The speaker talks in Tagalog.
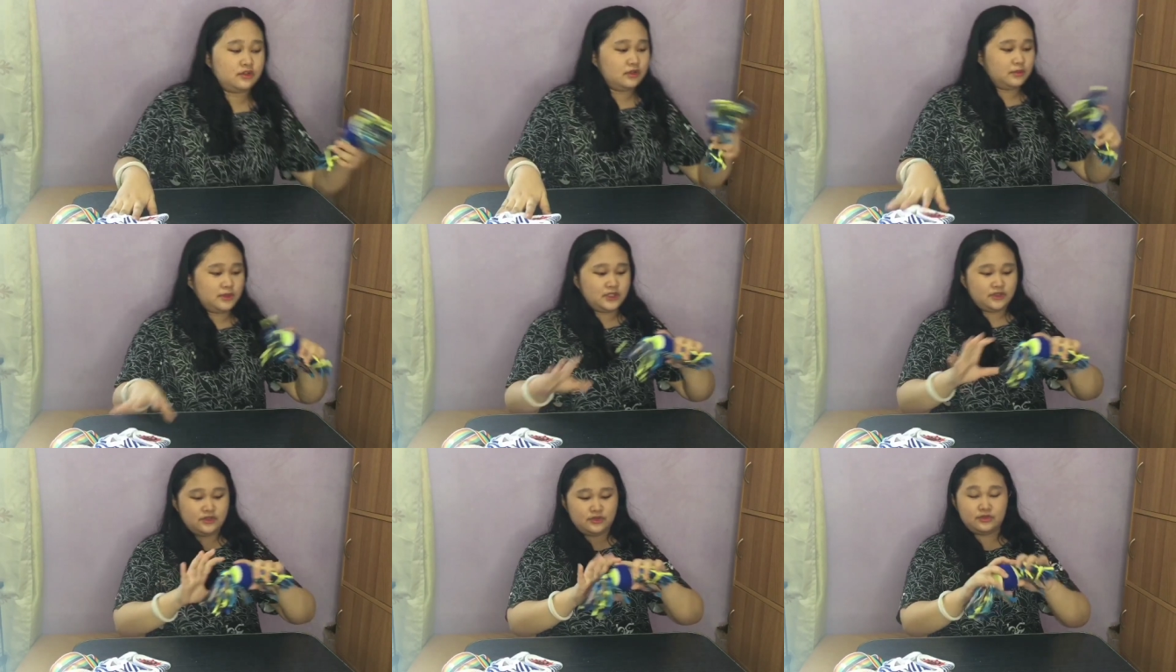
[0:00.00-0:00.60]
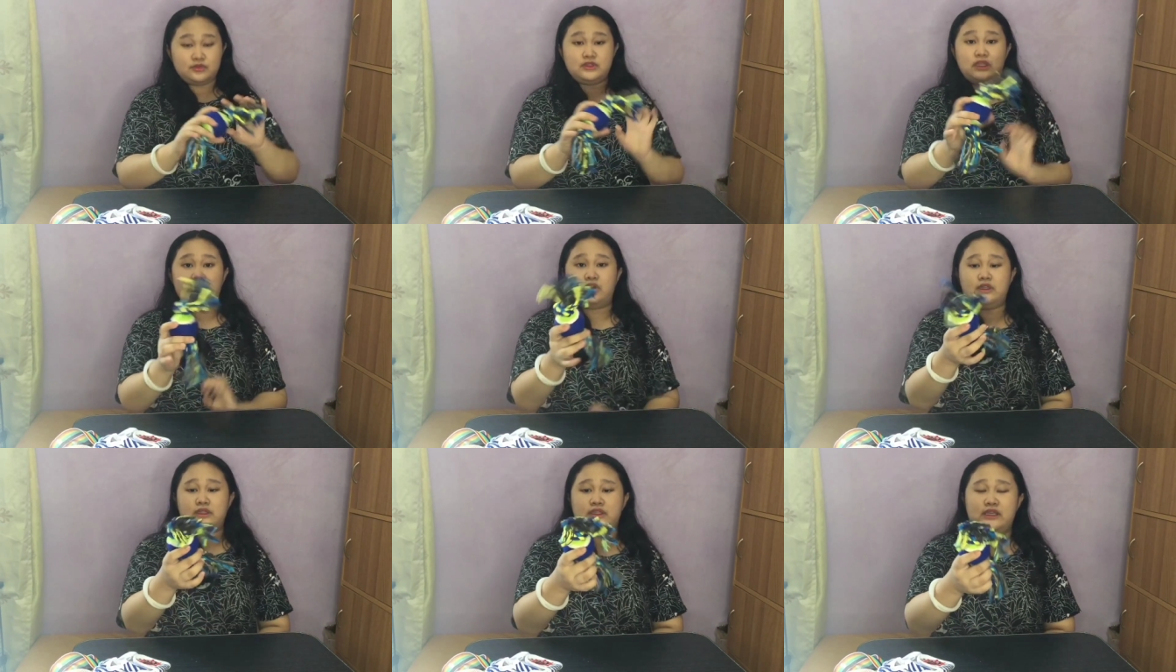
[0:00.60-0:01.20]
Ito naman yung
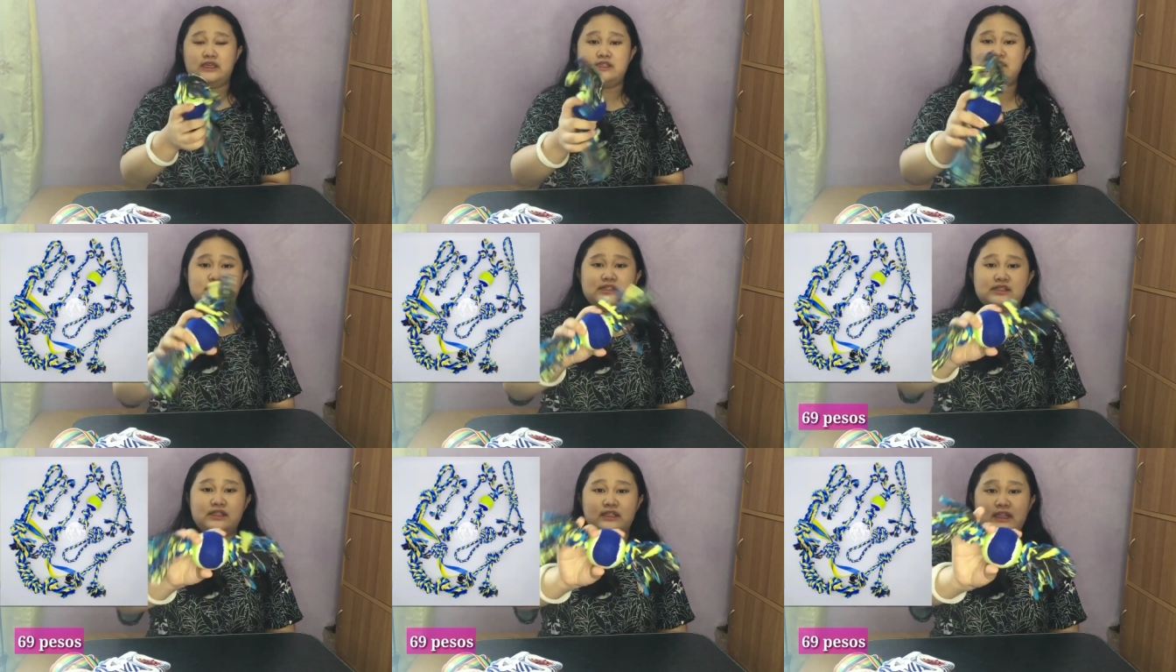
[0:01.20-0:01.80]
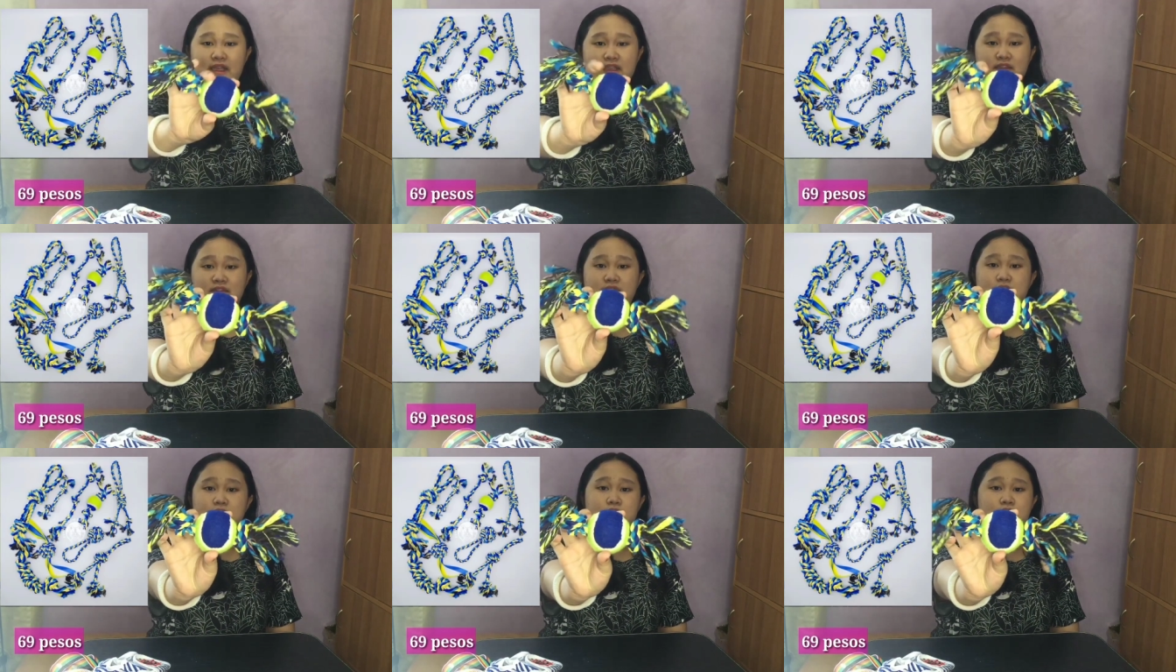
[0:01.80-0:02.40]
laruan niya, 69.
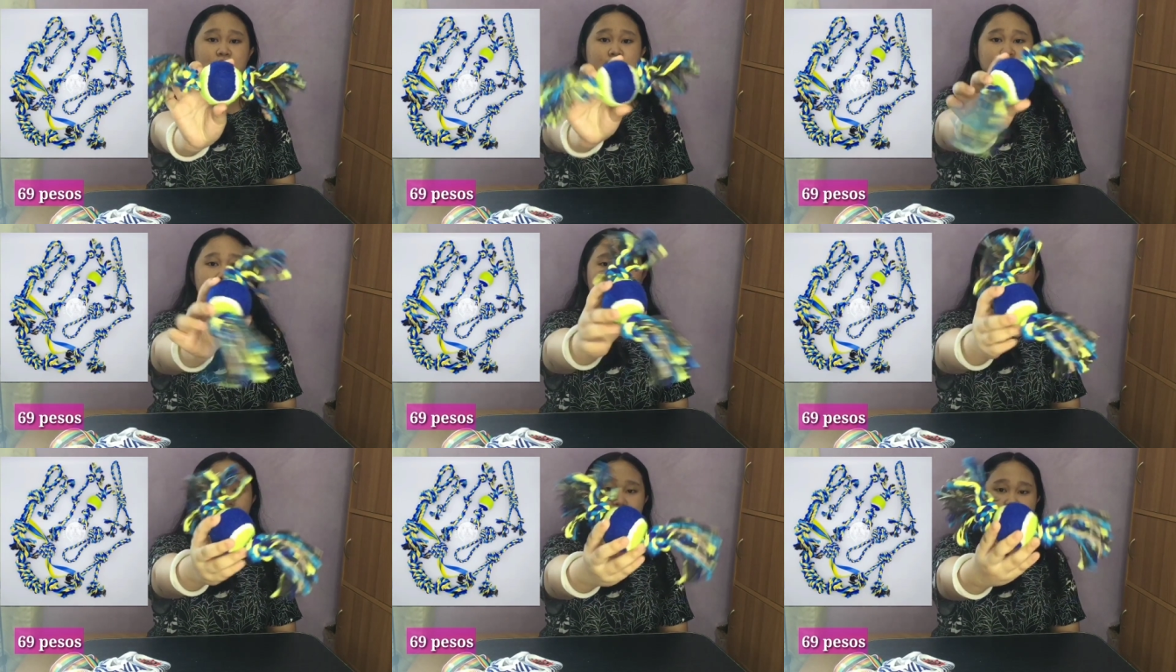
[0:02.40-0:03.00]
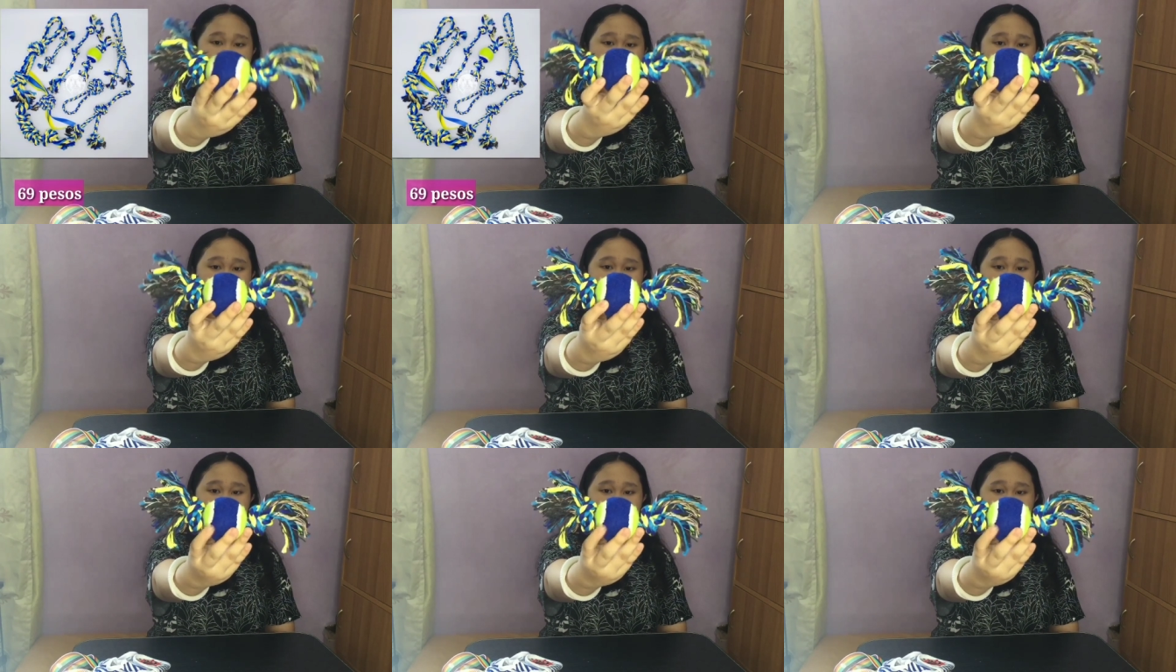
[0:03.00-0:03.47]
Ayan.